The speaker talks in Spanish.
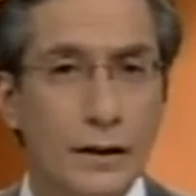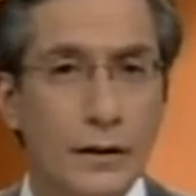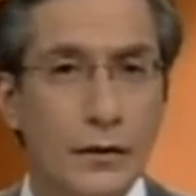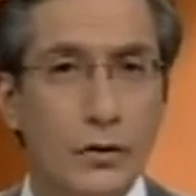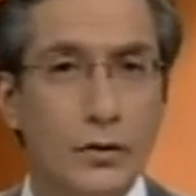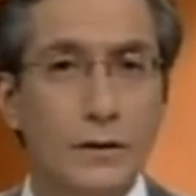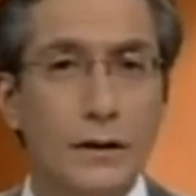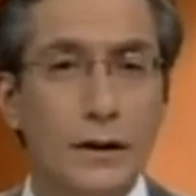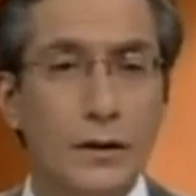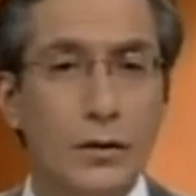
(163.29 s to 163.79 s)

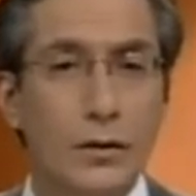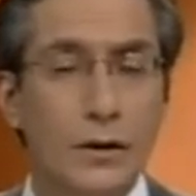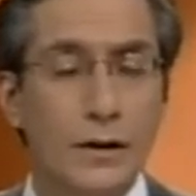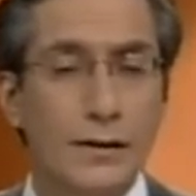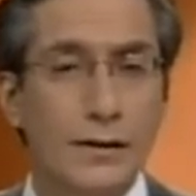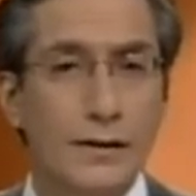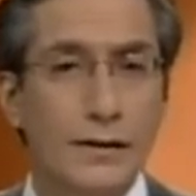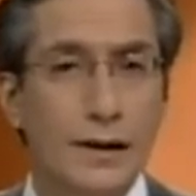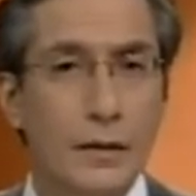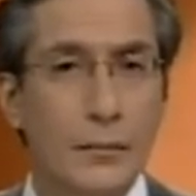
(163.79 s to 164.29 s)
contra el
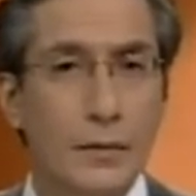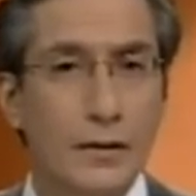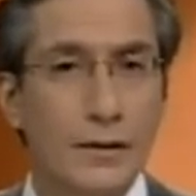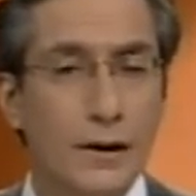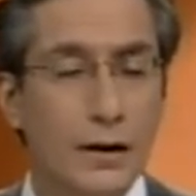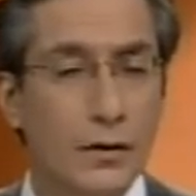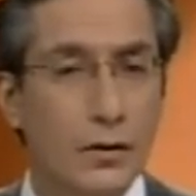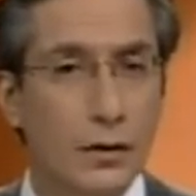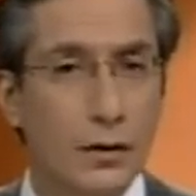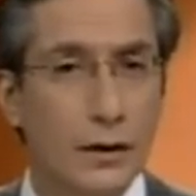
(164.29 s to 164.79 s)
congresista
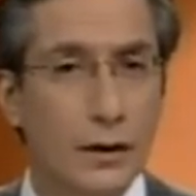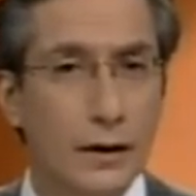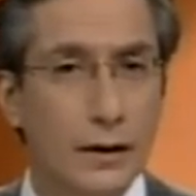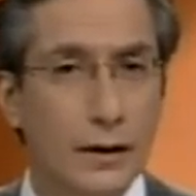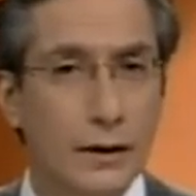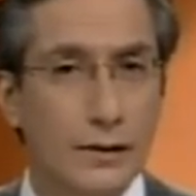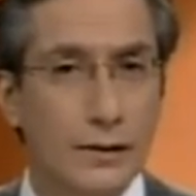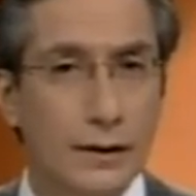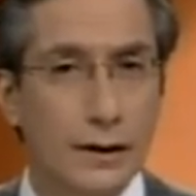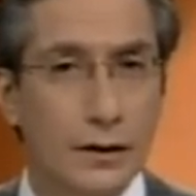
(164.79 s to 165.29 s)
aprista Jorge del
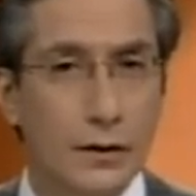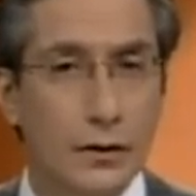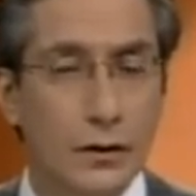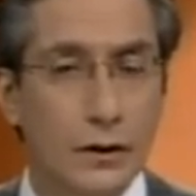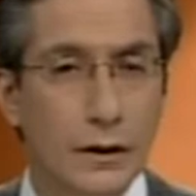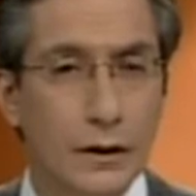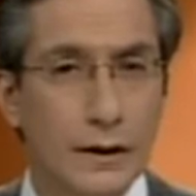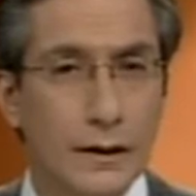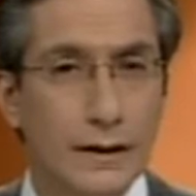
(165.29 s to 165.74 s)
Castillo.